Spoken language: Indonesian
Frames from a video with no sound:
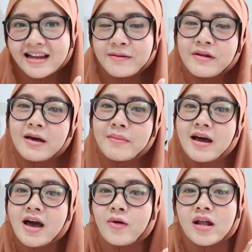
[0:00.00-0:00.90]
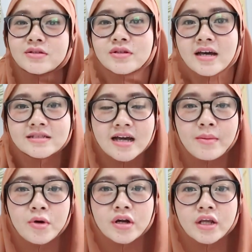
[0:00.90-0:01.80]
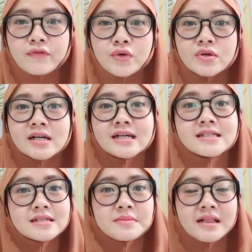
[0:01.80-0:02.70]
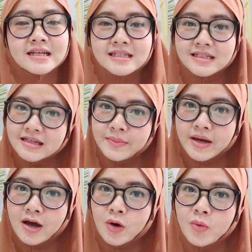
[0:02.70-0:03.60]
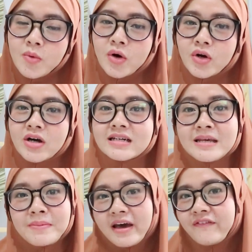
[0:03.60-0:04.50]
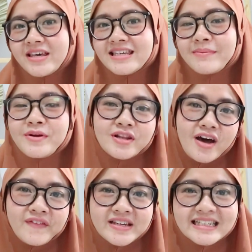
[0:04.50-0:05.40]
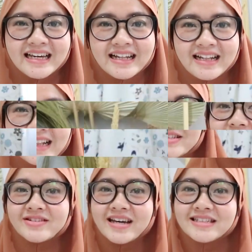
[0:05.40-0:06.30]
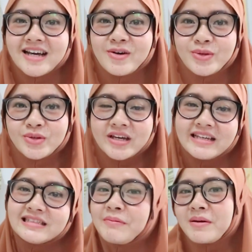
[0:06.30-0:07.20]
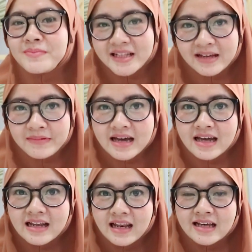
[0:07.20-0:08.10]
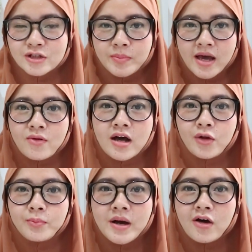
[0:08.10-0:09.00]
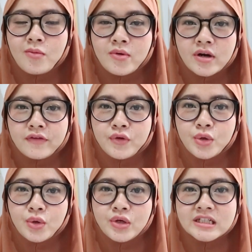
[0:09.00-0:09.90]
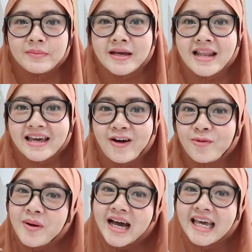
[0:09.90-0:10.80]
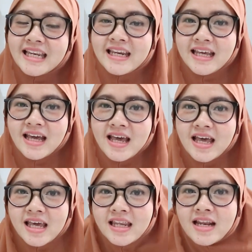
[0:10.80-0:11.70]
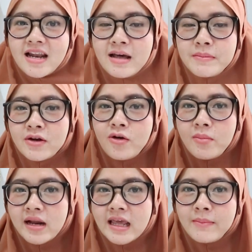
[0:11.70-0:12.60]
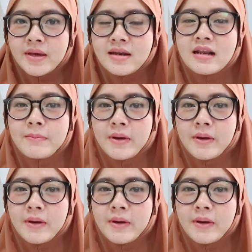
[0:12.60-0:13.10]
lama-lama, aku langsung aja mau review ke 11 hijab yang aku borong di pfhijab.official Oke langsung aja untuk hijab yang pertama adalah supaya aku nggak lupa aku mau review dulu hijab yang lagi aku pakai ini Ini adalah Bergo Mariamnya dari